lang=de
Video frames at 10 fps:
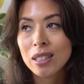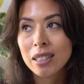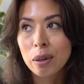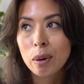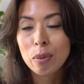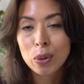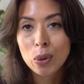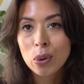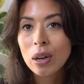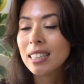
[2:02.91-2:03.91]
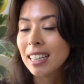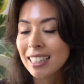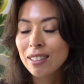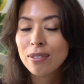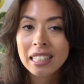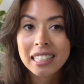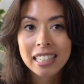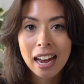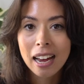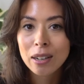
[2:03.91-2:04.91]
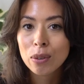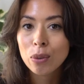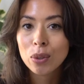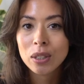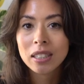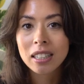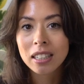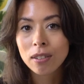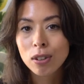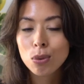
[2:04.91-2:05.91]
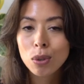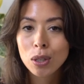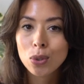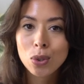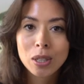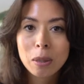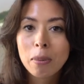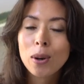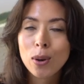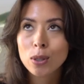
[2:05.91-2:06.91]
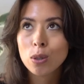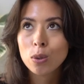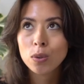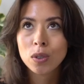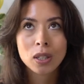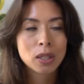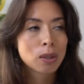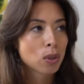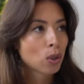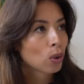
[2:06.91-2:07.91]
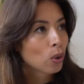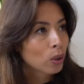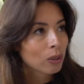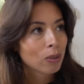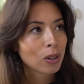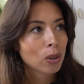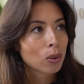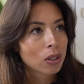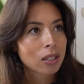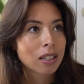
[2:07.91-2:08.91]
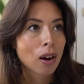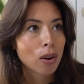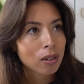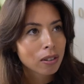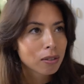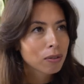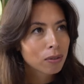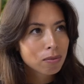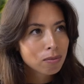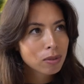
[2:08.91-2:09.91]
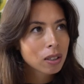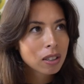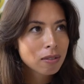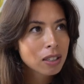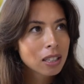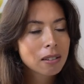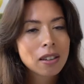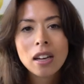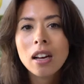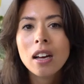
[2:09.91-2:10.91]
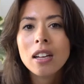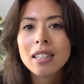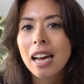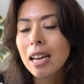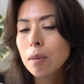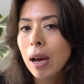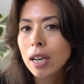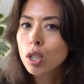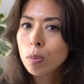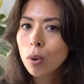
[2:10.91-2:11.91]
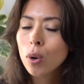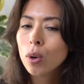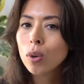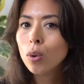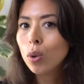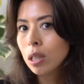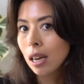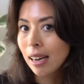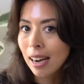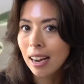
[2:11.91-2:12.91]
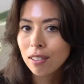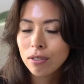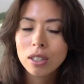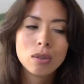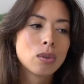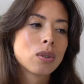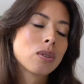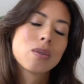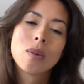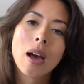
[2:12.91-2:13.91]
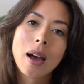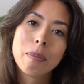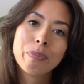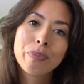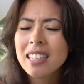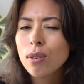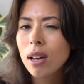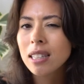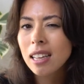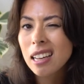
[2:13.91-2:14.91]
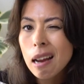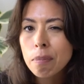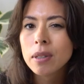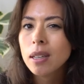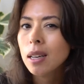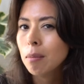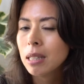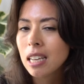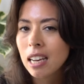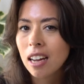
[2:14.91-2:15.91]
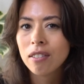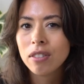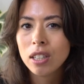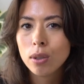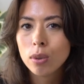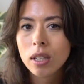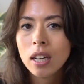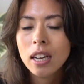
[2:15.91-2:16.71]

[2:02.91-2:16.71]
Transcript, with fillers: zu Instagram und Co. Es hat sich viel getan und ich versuche natürlich die Balance zu finden zwischen Kurzvideos, die auch eine, eine gewisse Zeit beanspruchen und lange Videos zu haben. Nicht so ganz geklappt mit den langen Videos.